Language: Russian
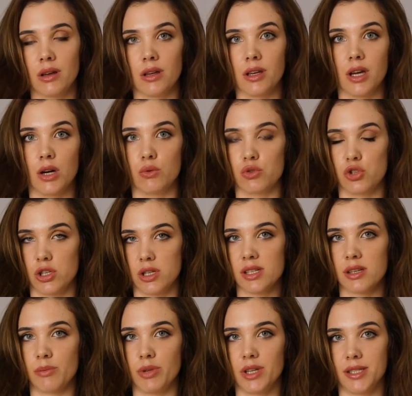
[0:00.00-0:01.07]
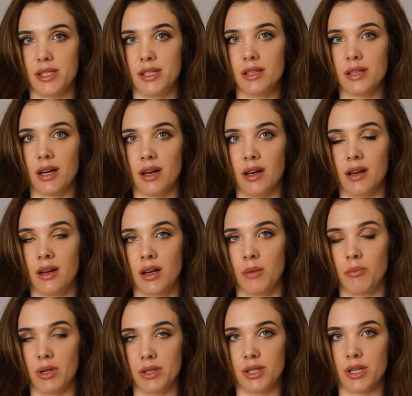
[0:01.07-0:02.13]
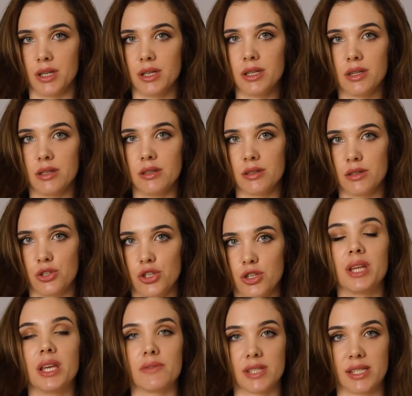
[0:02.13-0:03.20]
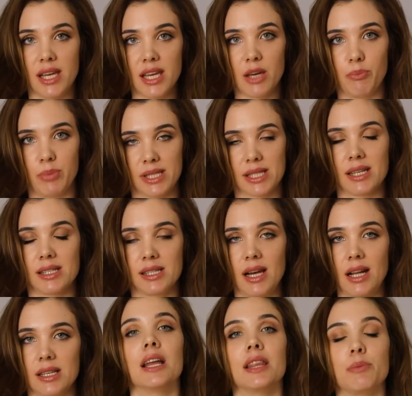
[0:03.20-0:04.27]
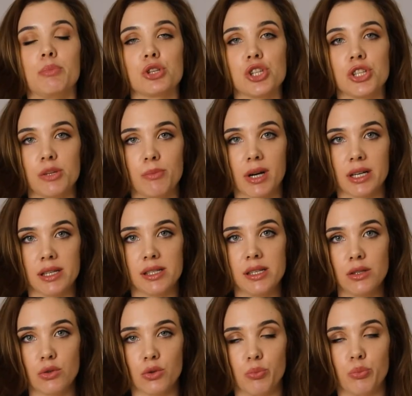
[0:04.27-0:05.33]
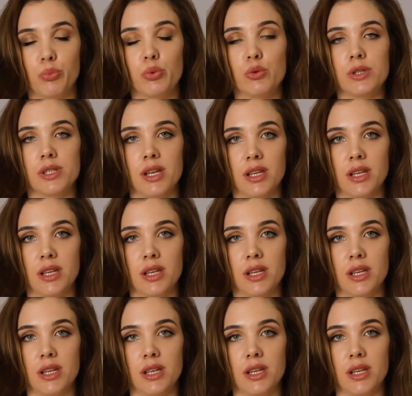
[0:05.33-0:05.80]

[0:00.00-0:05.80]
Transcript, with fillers: я уже заплатила полторы тысячи. Мне в СДЭКе подсказали, напишите магазину, пусть